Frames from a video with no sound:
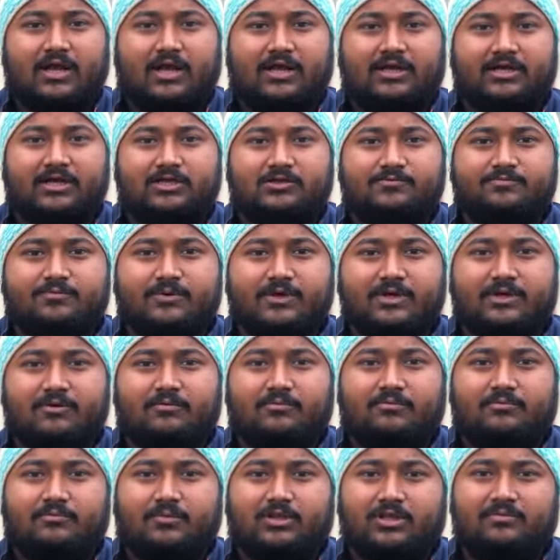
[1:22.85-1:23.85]
कागज़ पे
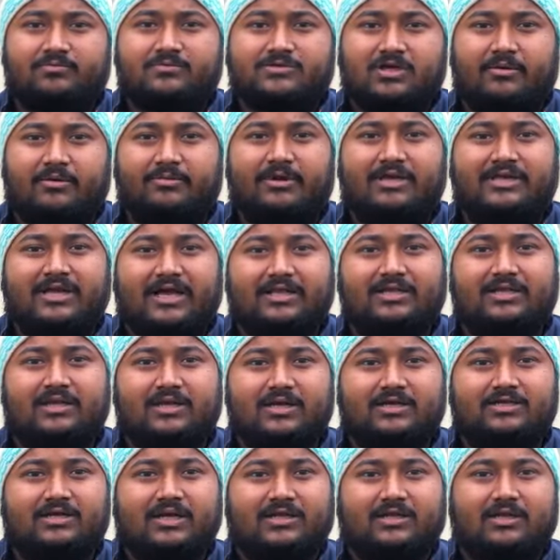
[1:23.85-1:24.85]
मतलब समय ज़्यादा
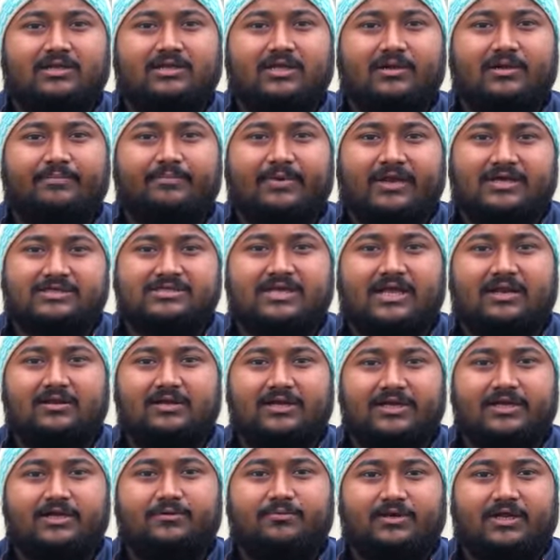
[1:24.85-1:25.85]
लग जाता था पैसा
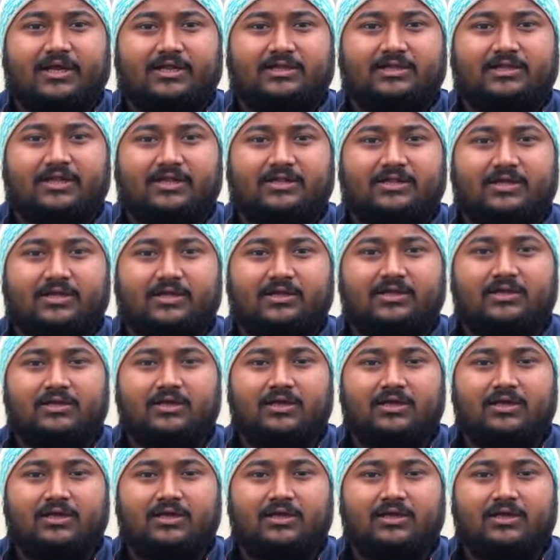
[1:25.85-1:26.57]
लेट भी आता था